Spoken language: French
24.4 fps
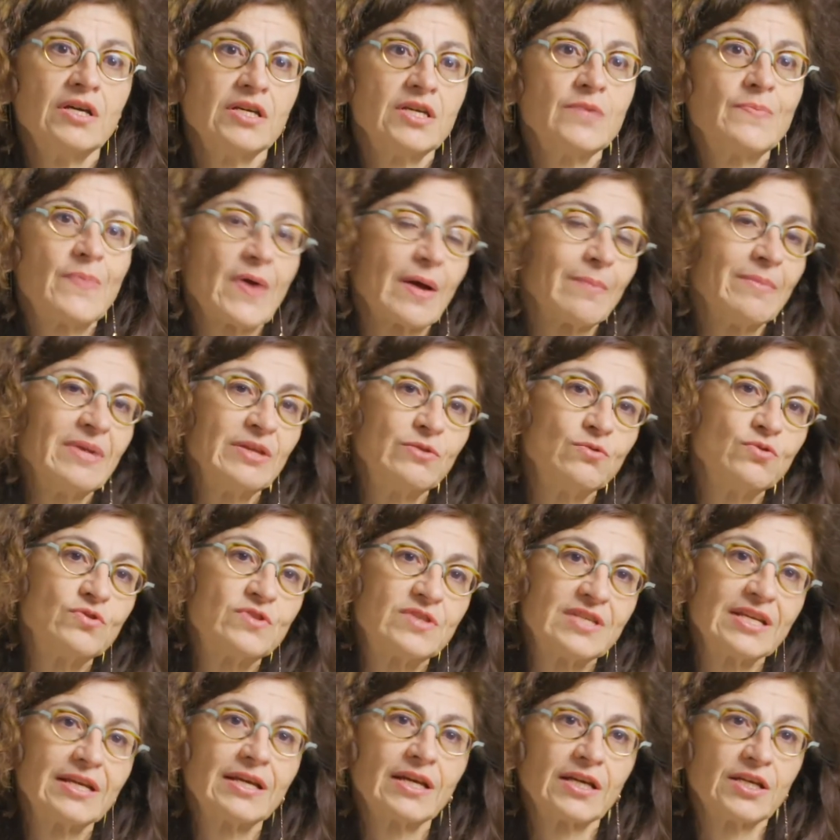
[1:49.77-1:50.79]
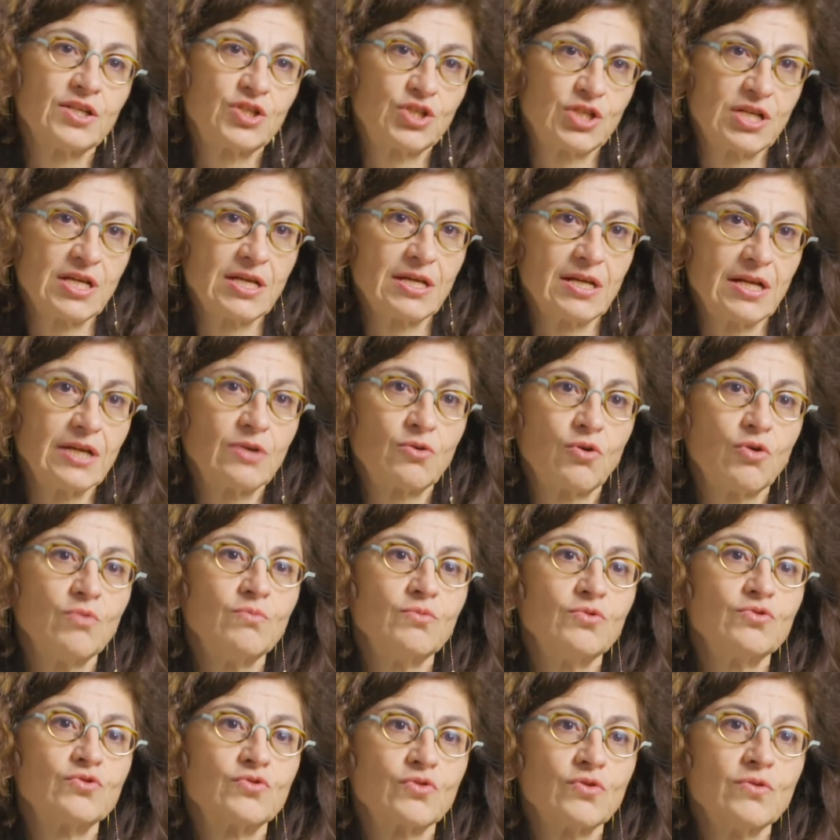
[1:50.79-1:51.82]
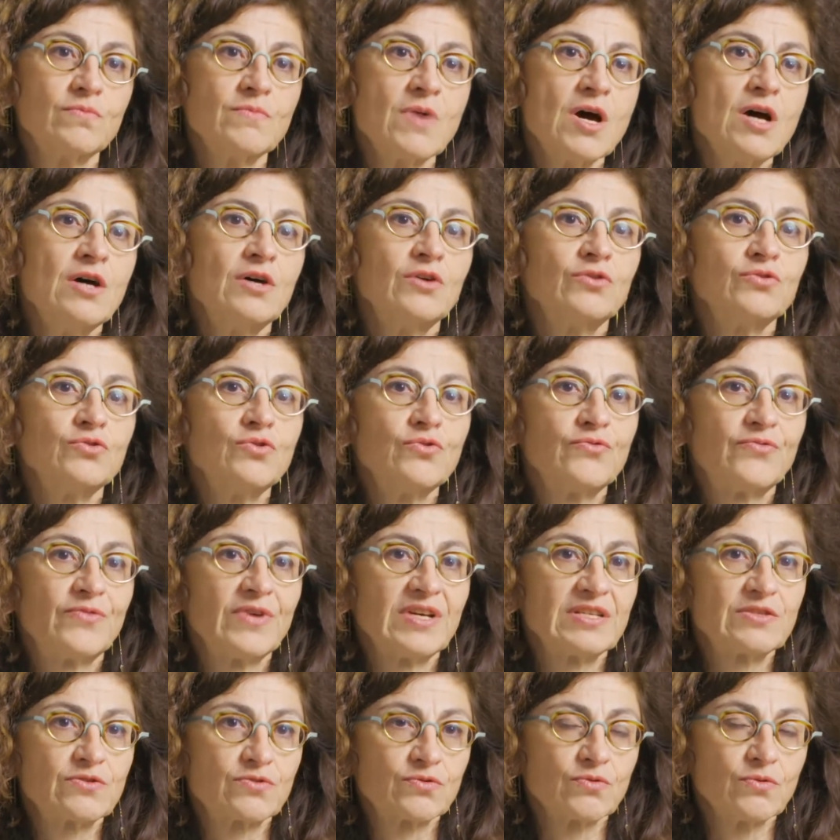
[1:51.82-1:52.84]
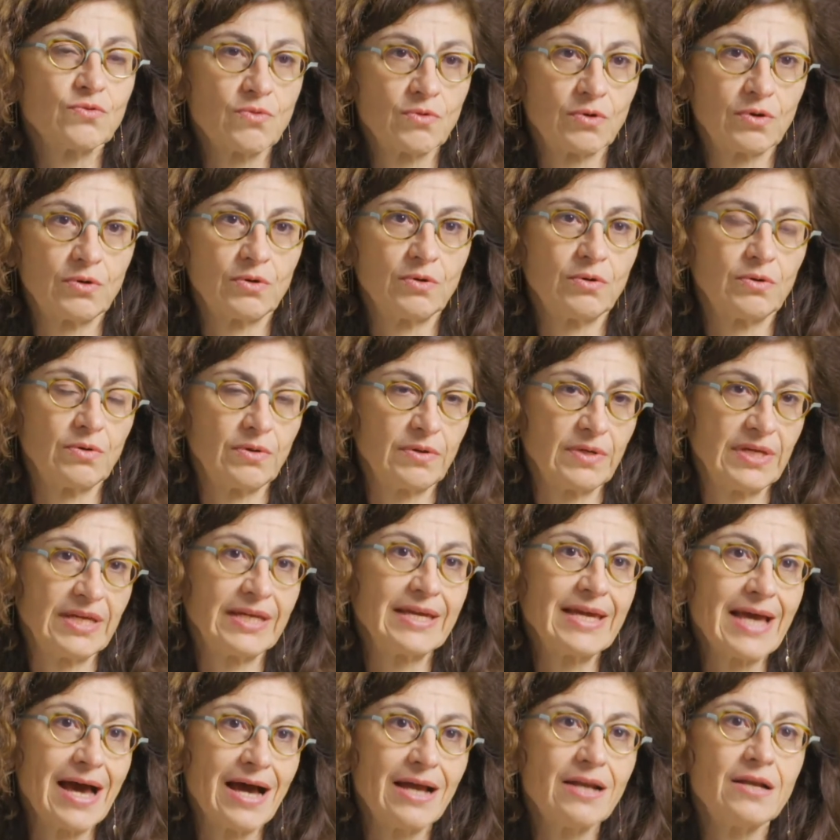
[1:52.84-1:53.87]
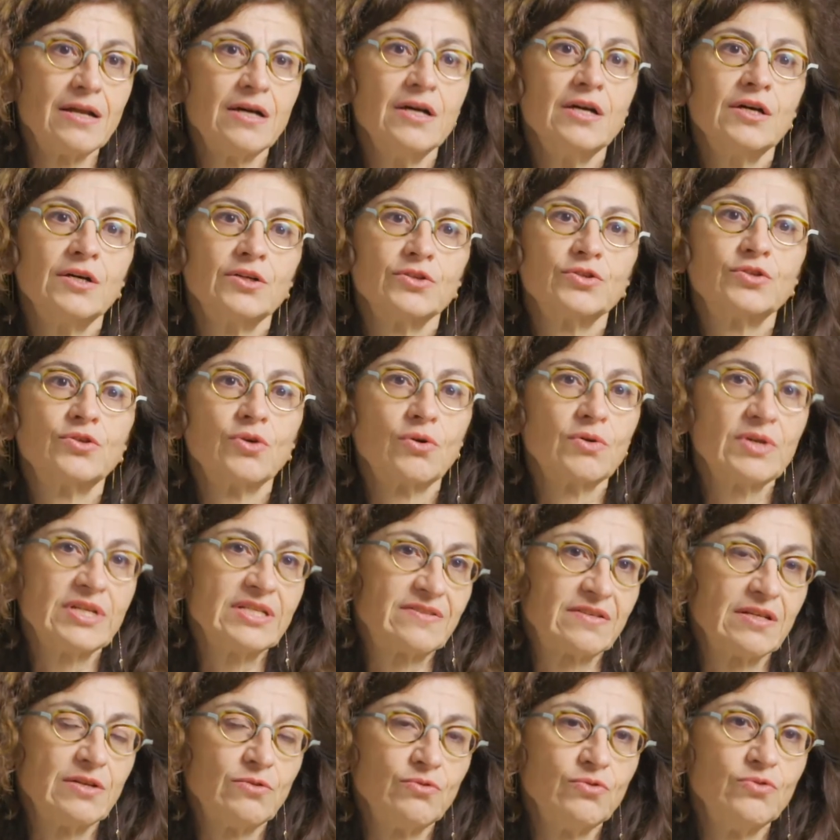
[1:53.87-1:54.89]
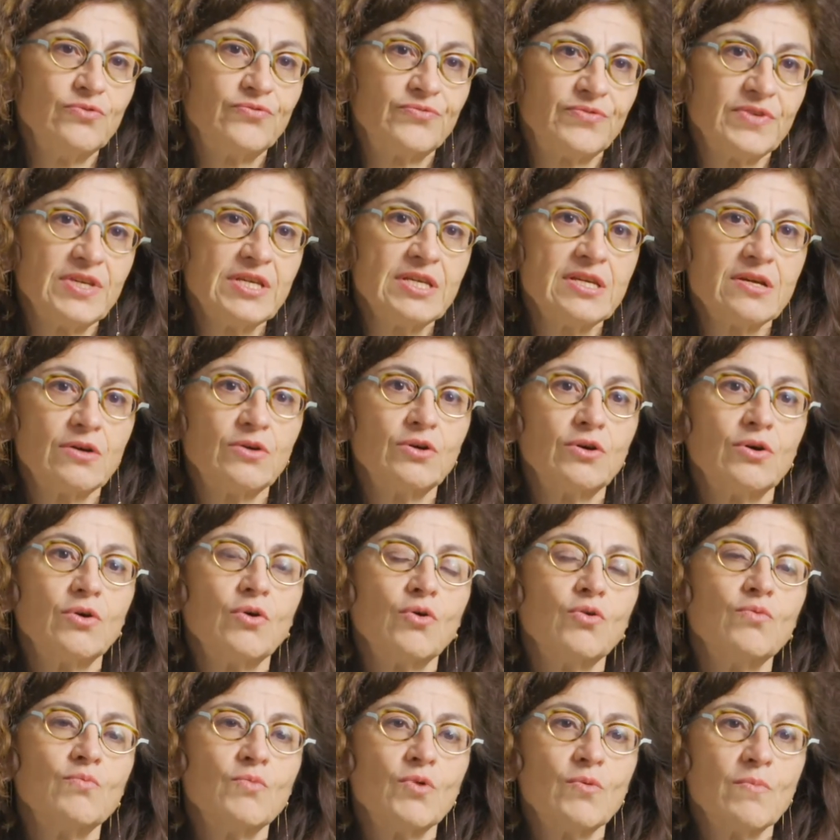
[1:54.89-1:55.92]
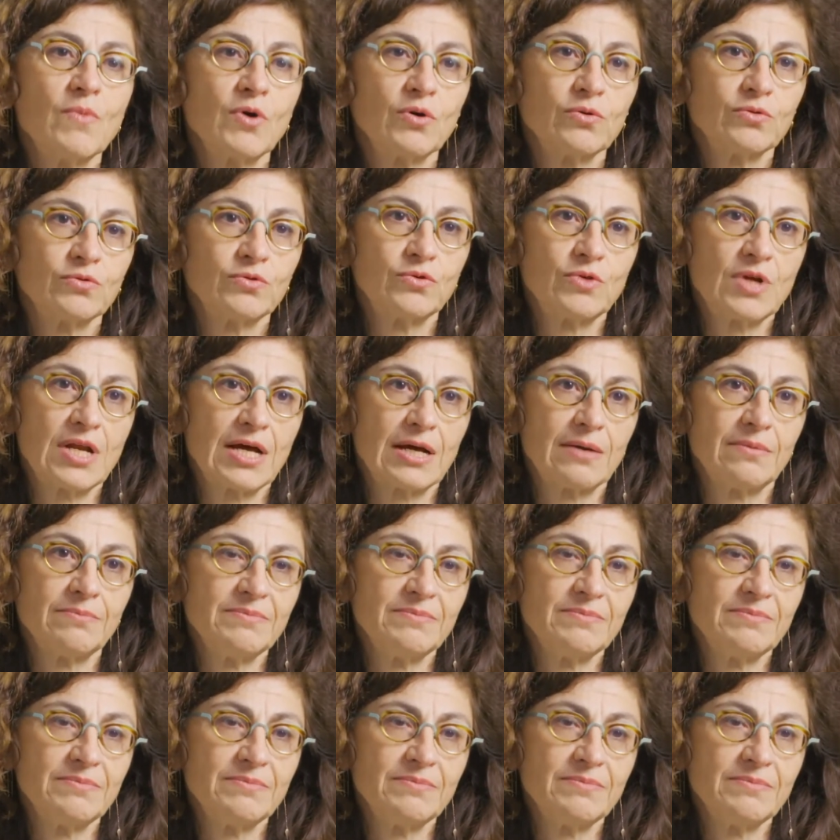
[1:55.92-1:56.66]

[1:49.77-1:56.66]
qui permet de ségréger les chromosomes de façon euh, égale dans les cellules filles au moment de la